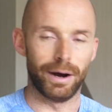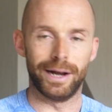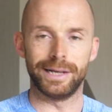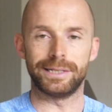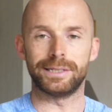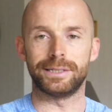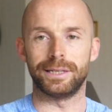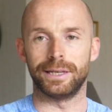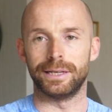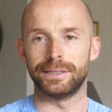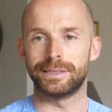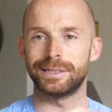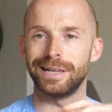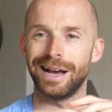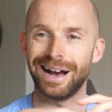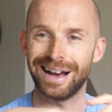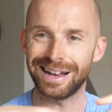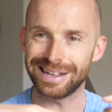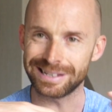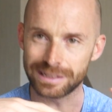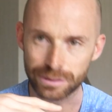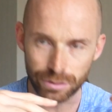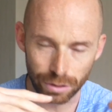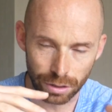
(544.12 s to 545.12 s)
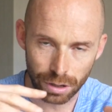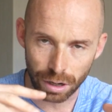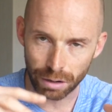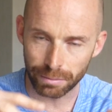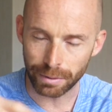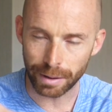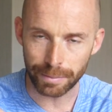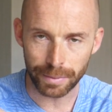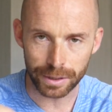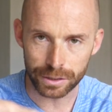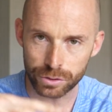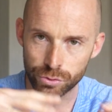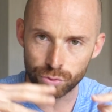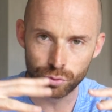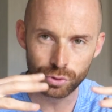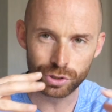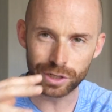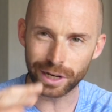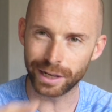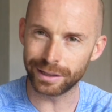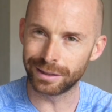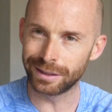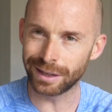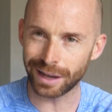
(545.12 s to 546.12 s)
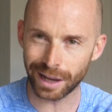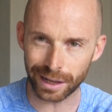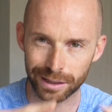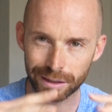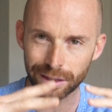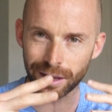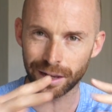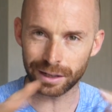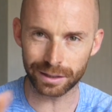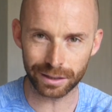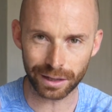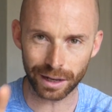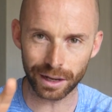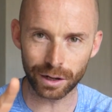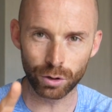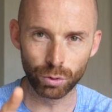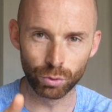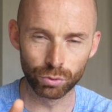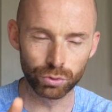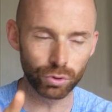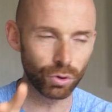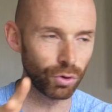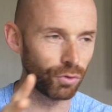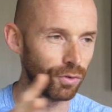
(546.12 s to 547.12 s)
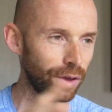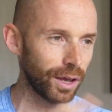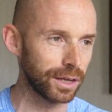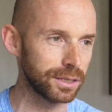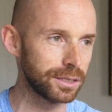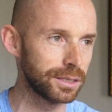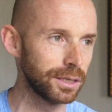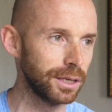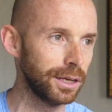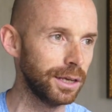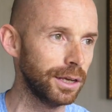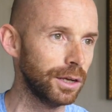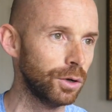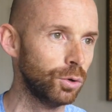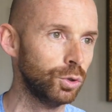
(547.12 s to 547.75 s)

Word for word: ça reste quand même un sujet très très très controversé.